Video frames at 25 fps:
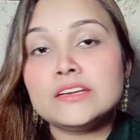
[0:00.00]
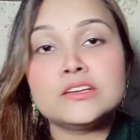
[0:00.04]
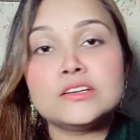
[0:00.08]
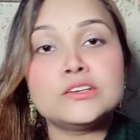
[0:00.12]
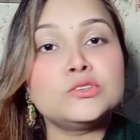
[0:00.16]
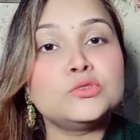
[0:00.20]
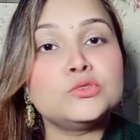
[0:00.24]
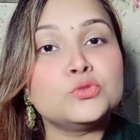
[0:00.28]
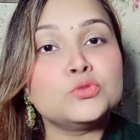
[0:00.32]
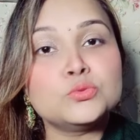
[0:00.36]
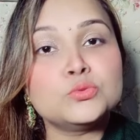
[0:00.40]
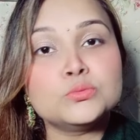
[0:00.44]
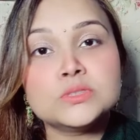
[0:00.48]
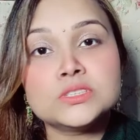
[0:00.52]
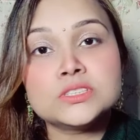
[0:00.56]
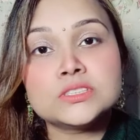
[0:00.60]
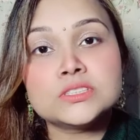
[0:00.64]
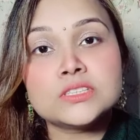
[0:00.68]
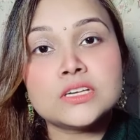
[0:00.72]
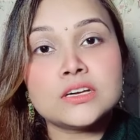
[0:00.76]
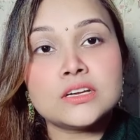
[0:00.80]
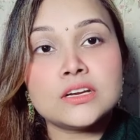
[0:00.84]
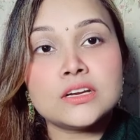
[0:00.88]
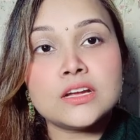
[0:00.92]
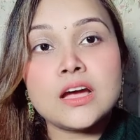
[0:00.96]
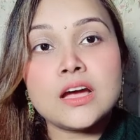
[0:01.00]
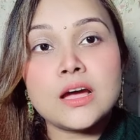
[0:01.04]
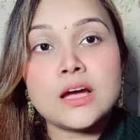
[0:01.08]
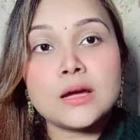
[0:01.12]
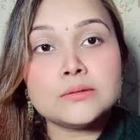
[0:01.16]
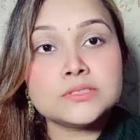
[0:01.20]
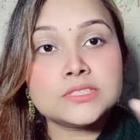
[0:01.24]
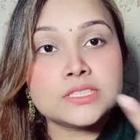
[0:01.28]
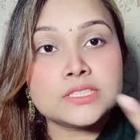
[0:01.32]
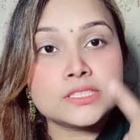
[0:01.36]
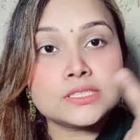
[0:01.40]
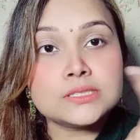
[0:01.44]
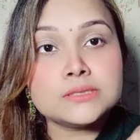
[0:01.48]
लाइनर नो मस्कारा
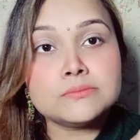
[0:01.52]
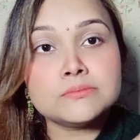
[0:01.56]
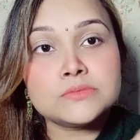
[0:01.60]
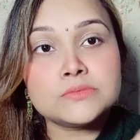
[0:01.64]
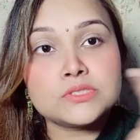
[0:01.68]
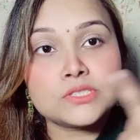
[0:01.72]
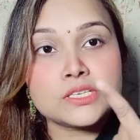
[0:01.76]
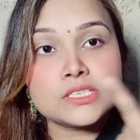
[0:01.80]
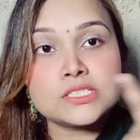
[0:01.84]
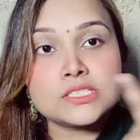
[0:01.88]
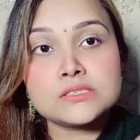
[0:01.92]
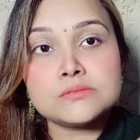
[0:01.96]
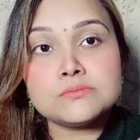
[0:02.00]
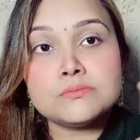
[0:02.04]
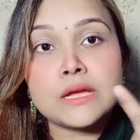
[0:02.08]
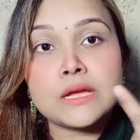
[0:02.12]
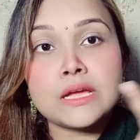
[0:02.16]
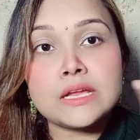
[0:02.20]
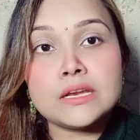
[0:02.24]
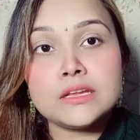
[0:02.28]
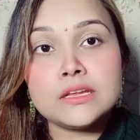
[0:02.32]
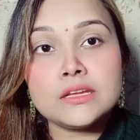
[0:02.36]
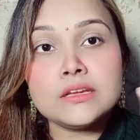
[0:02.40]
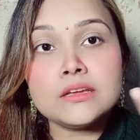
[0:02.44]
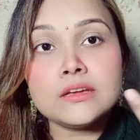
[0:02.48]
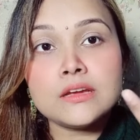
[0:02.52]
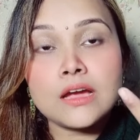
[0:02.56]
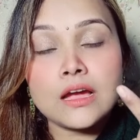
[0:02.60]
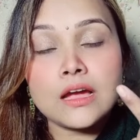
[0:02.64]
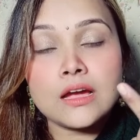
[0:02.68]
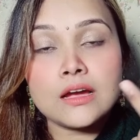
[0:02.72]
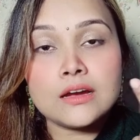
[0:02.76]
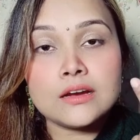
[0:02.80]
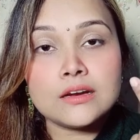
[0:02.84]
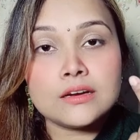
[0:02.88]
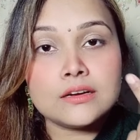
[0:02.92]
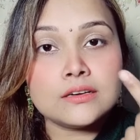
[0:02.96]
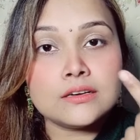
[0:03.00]
आप जैसे जस्ट मैंने
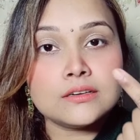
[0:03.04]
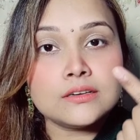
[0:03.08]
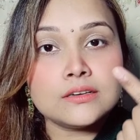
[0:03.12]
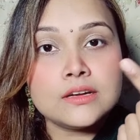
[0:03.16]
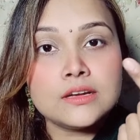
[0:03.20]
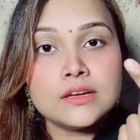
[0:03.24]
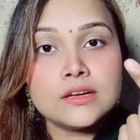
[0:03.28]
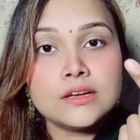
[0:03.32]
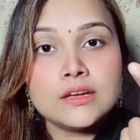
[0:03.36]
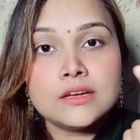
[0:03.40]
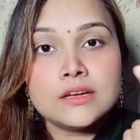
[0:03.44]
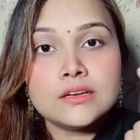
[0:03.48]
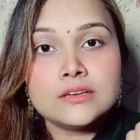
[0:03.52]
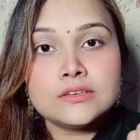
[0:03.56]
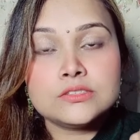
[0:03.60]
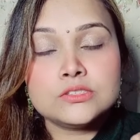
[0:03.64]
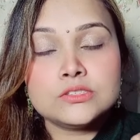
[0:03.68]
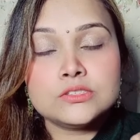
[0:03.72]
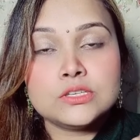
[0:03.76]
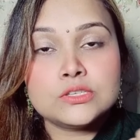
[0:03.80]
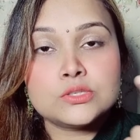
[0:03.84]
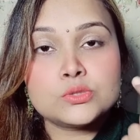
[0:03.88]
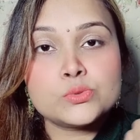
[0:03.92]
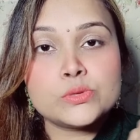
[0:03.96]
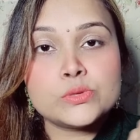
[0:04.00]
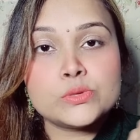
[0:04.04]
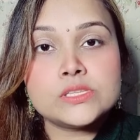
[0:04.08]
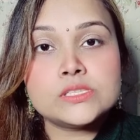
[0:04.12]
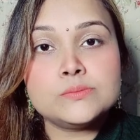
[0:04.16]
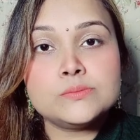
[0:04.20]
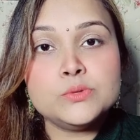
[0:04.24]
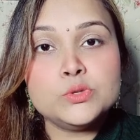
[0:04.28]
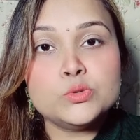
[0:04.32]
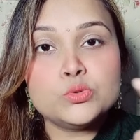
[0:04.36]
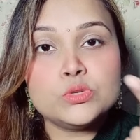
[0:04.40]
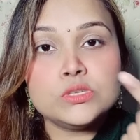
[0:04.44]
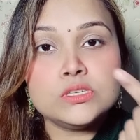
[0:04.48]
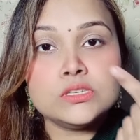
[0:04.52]
स्विस
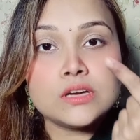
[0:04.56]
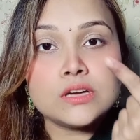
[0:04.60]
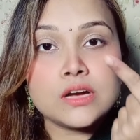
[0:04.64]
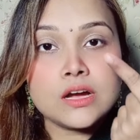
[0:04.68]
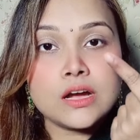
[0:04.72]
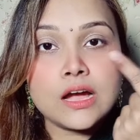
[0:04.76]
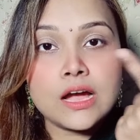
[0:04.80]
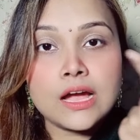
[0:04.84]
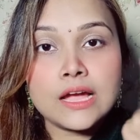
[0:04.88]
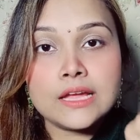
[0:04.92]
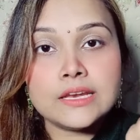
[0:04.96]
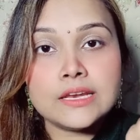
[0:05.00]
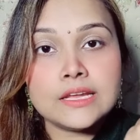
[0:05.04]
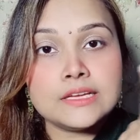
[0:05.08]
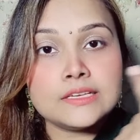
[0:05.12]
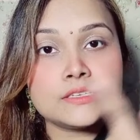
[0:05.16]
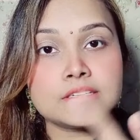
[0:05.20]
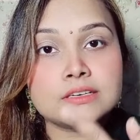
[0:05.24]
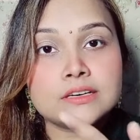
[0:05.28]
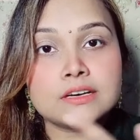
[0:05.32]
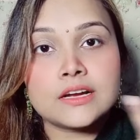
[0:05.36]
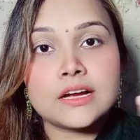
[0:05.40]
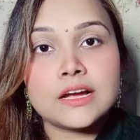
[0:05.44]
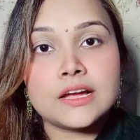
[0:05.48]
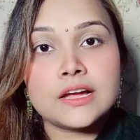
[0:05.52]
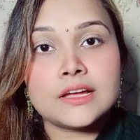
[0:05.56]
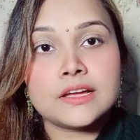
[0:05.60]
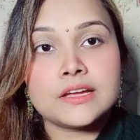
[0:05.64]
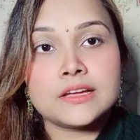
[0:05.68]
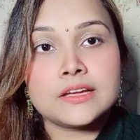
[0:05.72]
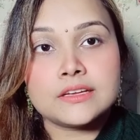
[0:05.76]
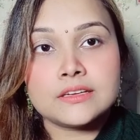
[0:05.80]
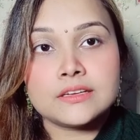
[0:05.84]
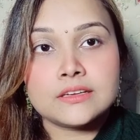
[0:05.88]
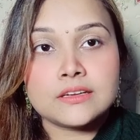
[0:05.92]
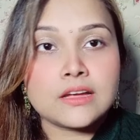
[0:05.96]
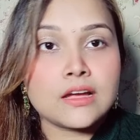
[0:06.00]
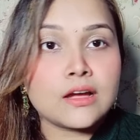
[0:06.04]
ब्यूटी का हाइलाइटर लगाया
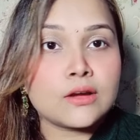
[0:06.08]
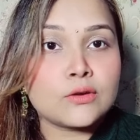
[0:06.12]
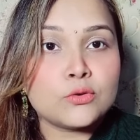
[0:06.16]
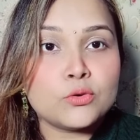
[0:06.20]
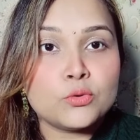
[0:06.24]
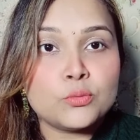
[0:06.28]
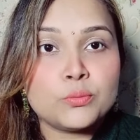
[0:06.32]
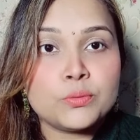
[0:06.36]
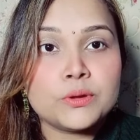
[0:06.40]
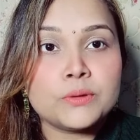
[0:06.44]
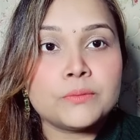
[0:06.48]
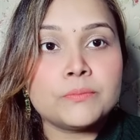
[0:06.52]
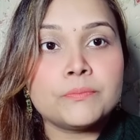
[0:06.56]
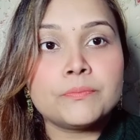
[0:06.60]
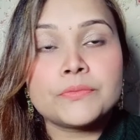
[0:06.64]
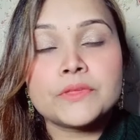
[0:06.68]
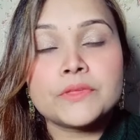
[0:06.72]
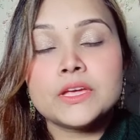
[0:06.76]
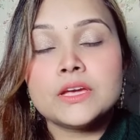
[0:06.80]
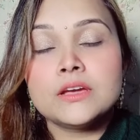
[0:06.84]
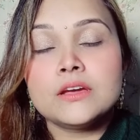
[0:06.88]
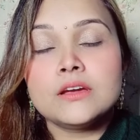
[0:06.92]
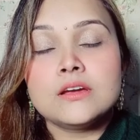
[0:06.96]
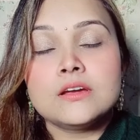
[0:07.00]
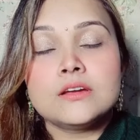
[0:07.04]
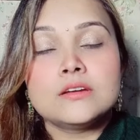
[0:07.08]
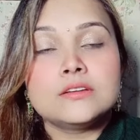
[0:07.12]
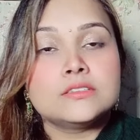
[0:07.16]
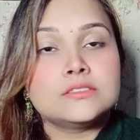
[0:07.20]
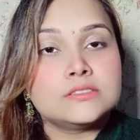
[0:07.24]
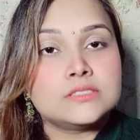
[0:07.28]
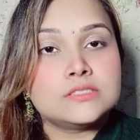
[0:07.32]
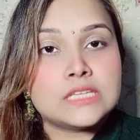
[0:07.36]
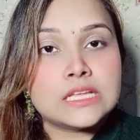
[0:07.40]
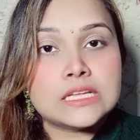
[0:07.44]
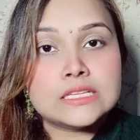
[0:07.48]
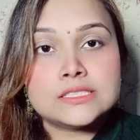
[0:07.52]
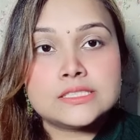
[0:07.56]
है आँखों पे
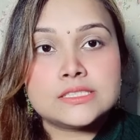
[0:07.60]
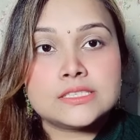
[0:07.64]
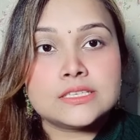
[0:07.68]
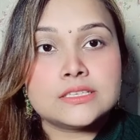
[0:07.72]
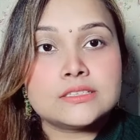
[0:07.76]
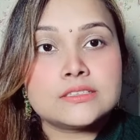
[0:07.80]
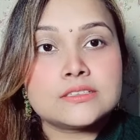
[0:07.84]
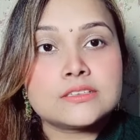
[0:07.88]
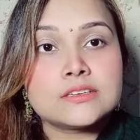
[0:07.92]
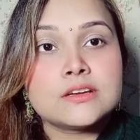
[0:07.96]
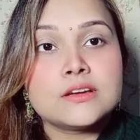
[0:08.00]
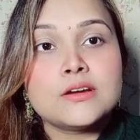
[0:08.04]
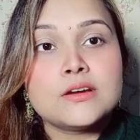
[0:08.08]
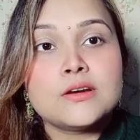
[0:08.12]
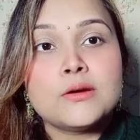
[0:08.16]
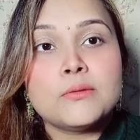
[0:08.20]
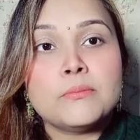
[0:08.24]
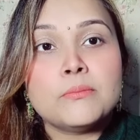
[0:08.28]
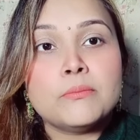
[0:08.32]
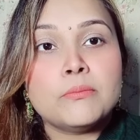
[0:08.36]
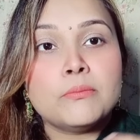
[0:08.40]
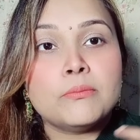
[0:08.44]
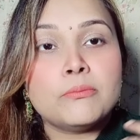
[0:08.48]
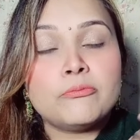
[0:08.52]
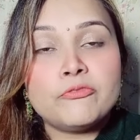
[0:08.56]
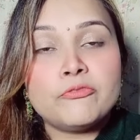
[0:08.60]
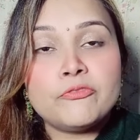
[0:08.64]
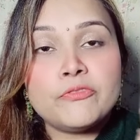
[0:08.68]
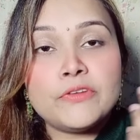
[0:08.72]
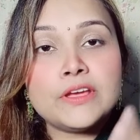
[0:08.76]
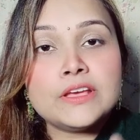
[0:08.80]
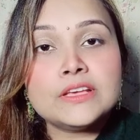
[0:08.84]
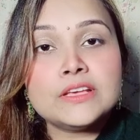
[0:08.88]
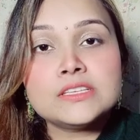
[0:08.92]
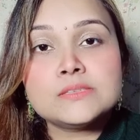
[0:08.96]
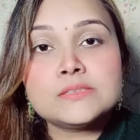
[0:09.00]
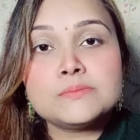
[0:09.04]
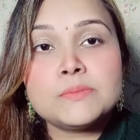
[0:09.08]
दैट्स इट
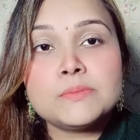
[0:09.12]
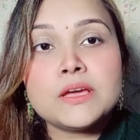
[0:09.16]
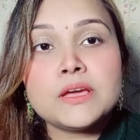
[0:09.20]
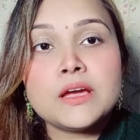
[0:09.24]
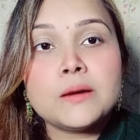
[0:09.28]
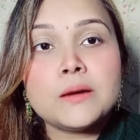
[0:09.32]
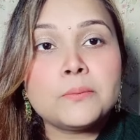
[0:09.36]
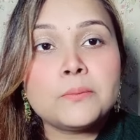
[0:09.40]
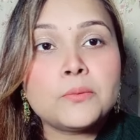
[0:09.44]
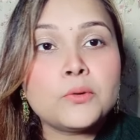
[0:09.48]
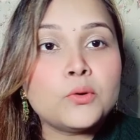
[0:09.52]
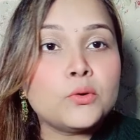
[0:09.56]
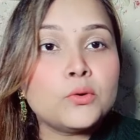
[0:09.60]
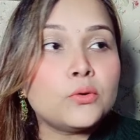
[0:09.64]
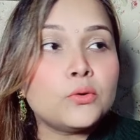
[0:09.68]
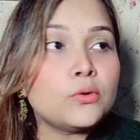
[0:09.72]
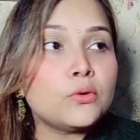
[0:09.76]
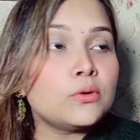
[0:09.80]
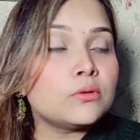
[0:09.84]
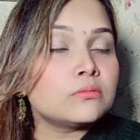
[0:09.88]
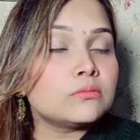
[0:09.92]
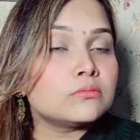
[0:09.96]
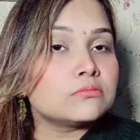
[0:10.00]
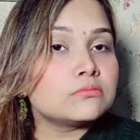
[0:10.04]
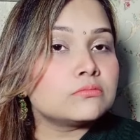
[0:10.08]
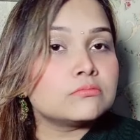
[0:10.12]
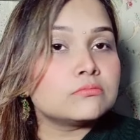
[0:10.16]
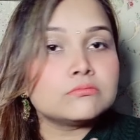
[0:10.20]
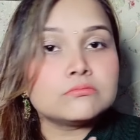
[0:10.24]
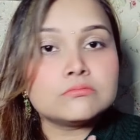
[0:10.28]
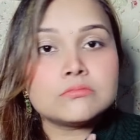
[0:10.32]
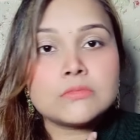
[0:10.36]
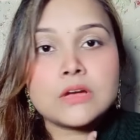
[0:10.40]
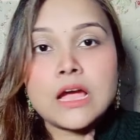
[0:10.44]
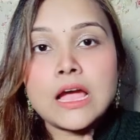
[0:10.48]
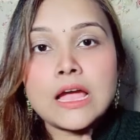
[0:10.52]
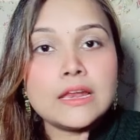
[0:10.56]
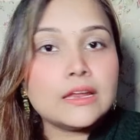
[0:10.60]
फेस पे आपको
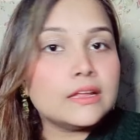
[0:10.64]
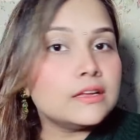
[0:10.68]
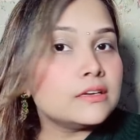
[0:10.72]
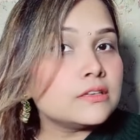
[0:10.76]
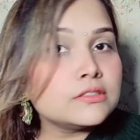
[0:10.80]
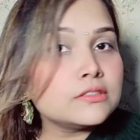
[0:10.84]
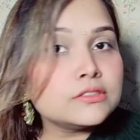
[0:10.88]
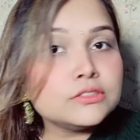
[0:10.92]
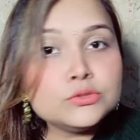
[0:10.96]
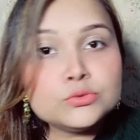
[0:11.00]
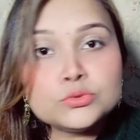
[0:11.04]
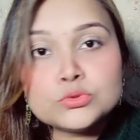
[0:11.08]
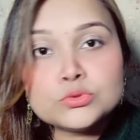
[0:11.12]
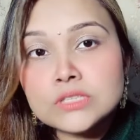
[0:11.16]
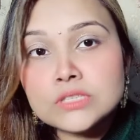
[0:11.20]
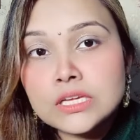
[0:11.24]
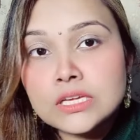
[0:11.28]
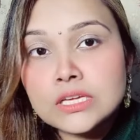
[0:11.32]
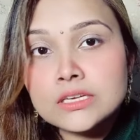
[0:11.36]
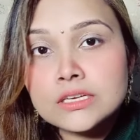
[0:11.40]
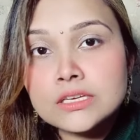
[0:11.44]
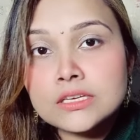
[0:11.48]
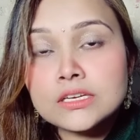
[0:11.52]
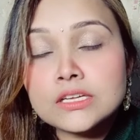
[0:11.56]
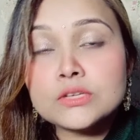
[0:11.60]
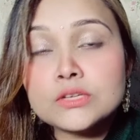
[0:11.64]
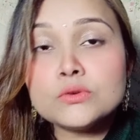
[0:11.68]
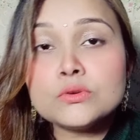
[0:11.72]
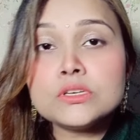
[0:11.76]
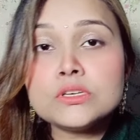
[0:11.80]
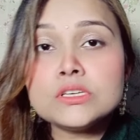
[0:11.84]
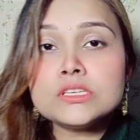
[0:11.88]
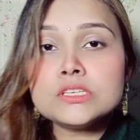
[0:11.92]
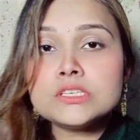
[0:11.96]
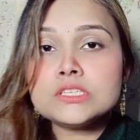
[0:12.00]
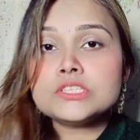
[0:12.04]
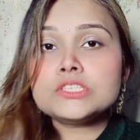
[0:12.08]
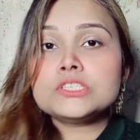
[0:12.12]
हाइलाइटर यूज़ नहीं करना क्योंकि
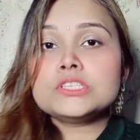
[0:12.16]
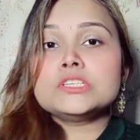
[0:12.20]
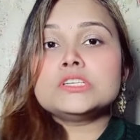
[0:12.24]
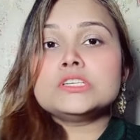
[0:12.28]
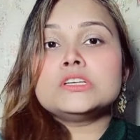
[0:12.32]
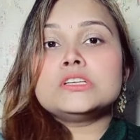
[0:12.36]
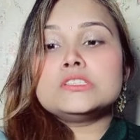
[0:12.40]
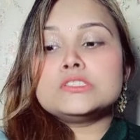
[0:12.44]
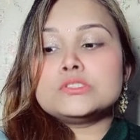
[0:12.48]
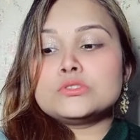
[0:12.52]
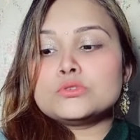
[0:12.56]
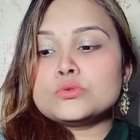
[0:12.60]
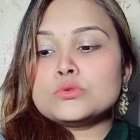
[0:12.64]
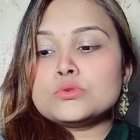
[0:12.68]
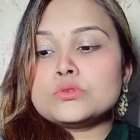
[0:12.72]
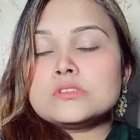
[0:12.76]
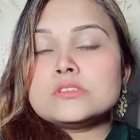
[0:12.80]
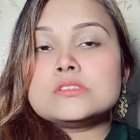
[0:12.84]
ये जो